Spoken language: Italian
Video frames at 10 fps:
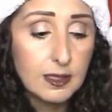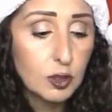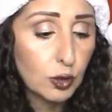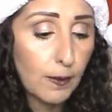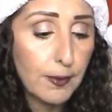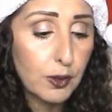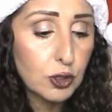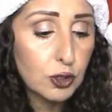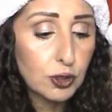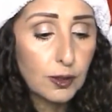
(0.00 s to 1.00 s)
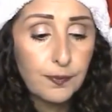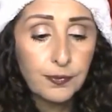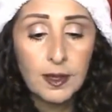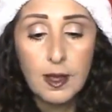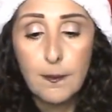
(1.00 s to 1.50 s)
sono a posto
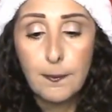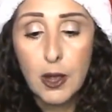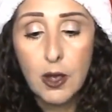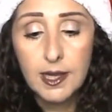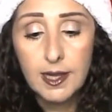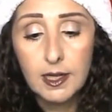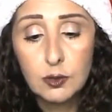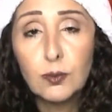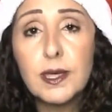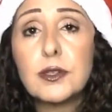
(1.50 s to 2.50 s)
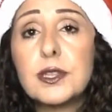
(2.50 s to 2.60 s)
poi il numero